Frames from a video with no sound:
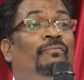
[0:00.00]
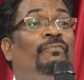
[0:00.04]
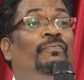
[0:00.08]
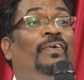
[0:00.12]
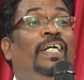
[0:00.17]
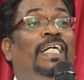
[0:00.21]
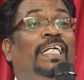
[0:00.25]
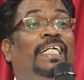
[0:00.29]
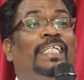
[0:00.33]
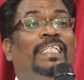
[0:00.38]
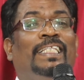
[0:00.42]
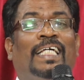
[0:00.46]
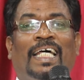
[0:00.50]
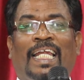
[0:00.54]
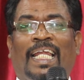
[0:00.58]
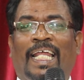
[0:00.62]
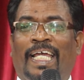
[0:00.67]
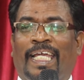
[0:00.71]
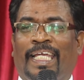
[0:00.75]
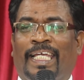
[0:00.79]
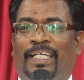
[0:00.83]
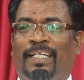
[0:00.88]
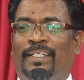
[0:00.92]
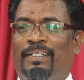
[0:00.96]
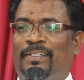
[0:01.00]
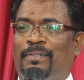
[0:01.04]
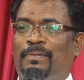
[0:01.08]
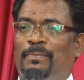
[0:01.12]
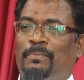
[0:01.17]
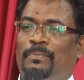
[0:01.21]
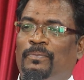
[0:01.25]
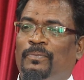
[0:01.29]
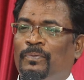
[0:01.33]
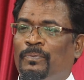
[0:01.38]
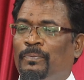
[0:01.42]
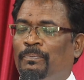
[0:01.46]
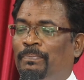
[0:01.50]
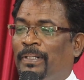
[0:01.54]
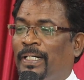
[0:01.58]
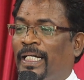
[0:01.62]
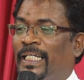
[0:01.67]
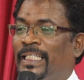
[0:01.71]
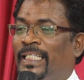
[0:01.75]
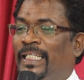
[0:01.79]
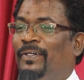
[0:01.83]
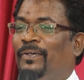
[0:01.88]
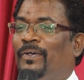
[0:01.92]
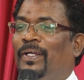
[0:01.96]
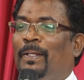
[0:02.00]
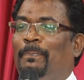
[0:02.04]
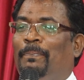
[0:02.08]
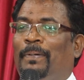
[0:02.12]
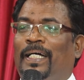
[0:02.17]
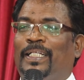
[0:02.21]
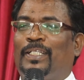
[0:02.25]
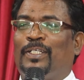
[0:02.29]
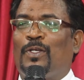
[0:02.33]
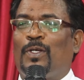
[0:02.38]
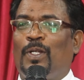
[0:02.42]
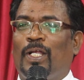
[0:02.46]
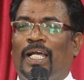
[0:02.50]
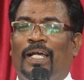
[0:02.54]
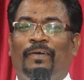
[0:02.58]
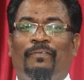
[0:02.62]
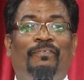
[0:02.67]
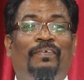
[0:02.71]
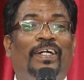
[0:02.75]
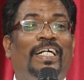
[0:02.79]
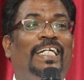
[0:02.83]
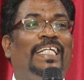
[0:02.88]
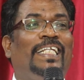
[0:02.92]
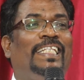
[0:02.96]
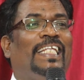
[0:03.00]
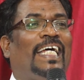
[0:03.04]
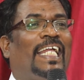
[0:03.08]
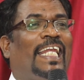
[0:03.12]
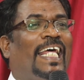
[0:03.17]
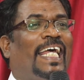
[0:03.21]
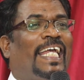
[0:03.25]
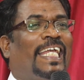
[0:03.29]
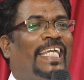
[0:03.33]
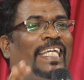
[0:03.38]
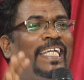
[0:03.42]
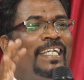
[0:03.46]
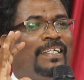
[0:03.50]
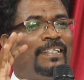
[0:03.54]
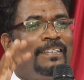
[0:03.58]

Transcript: விடுதலை பக்கத்தில் உங்களை பார்த்து சொல்லுங்க விடுதலை